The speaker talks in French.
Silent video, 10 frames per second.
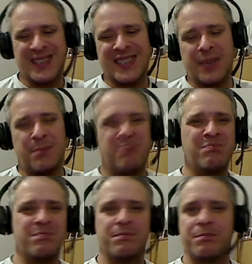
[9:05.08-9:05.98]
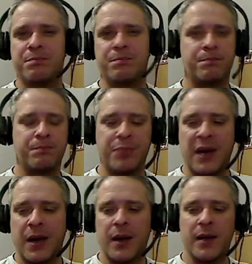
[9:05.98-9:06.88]
qui est
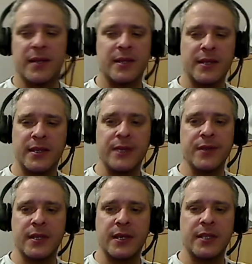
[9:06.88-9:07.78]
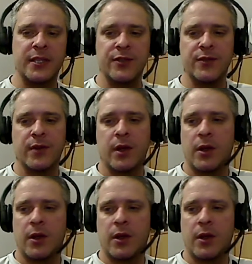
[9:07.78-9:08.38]
pas excessif, excessif,